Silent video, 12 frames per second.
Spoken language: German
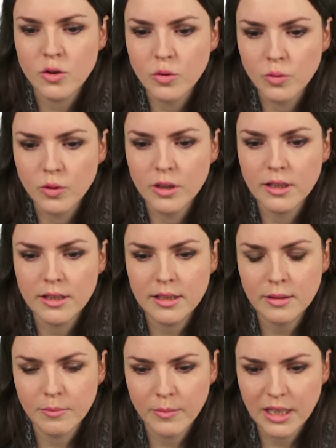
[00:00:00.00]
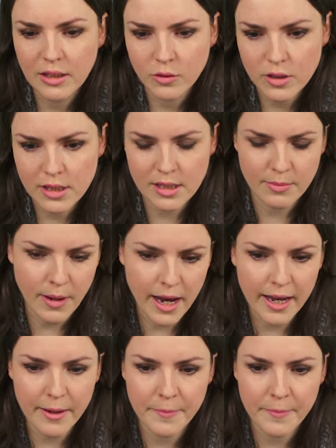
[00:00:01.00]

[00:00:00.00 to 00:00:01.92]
durch minus 2.